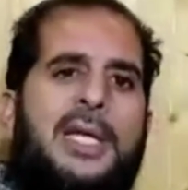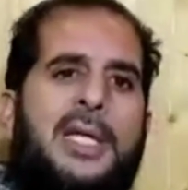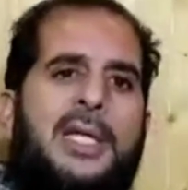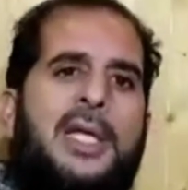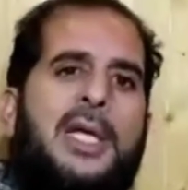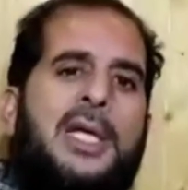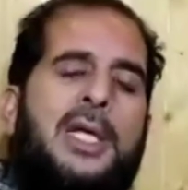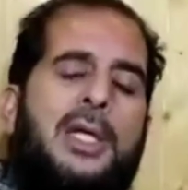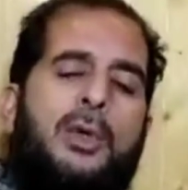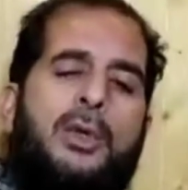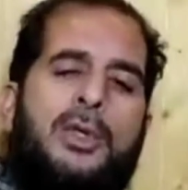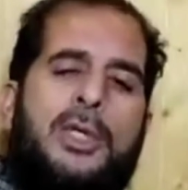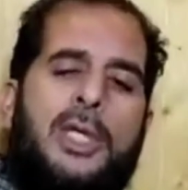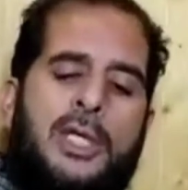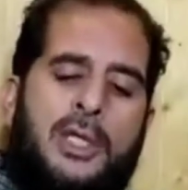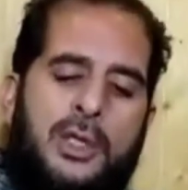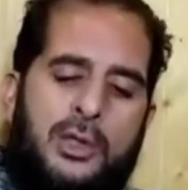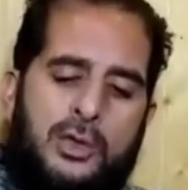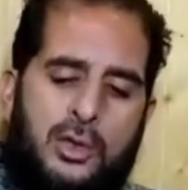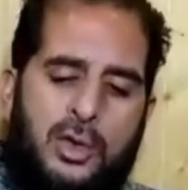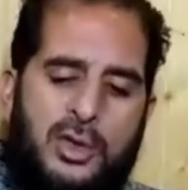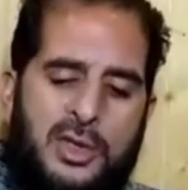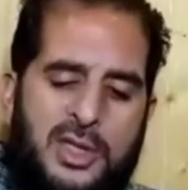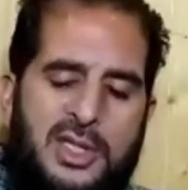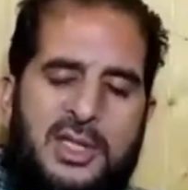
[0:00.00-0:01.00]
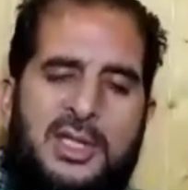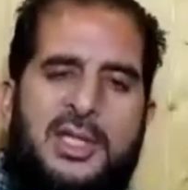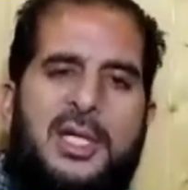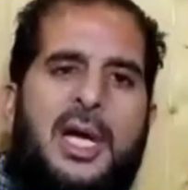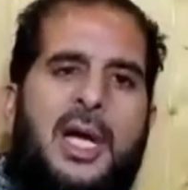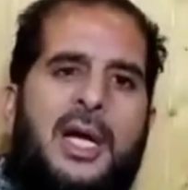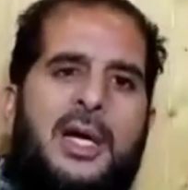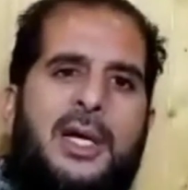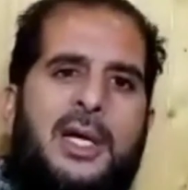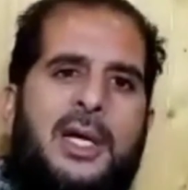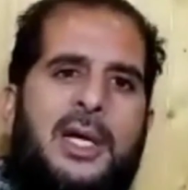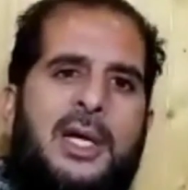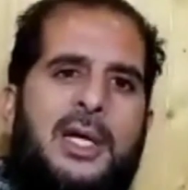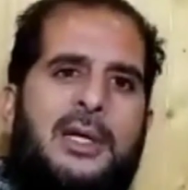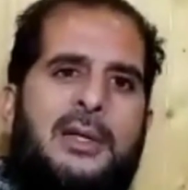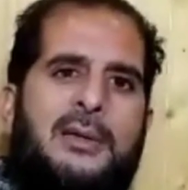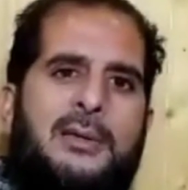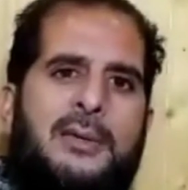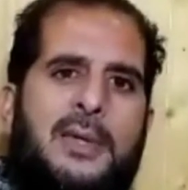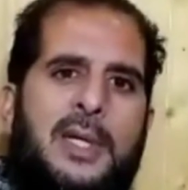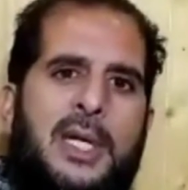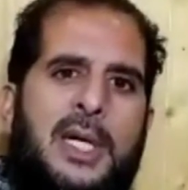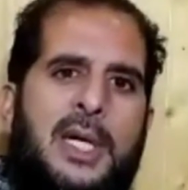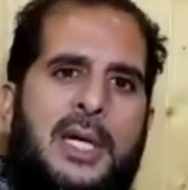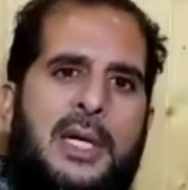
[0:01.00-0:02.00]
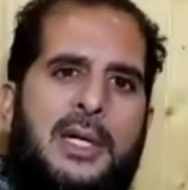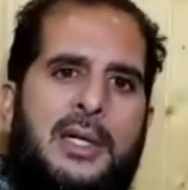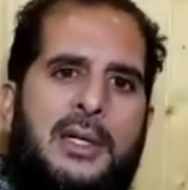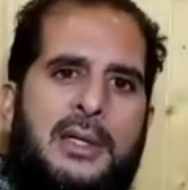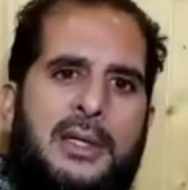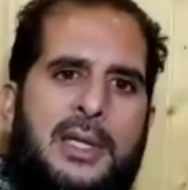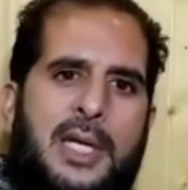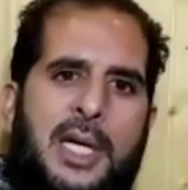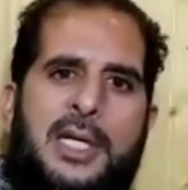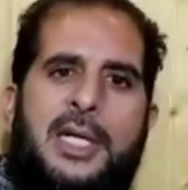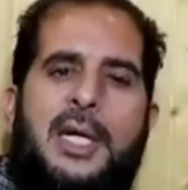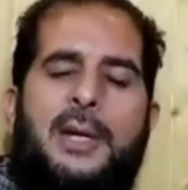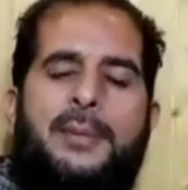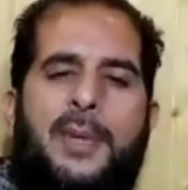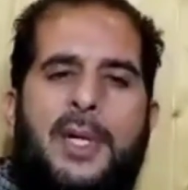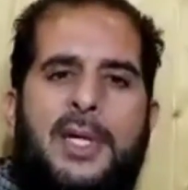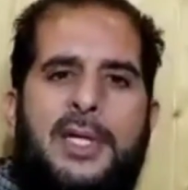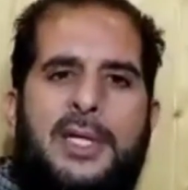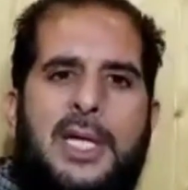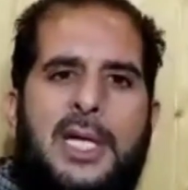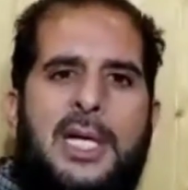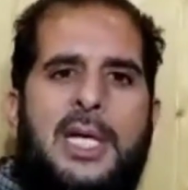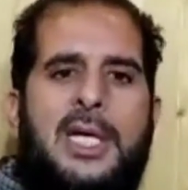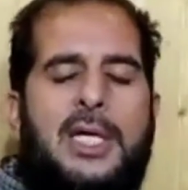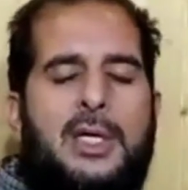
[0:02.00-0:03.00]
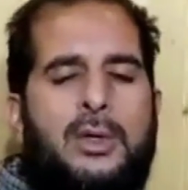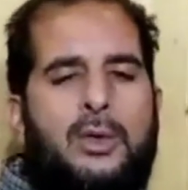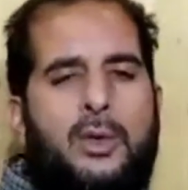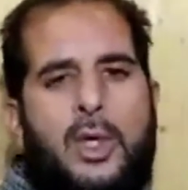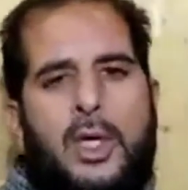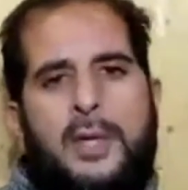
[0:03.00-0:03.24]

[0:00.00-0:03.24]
ये देखना होता है कि इसको कितना अंडर करना पड़ता है लेकिन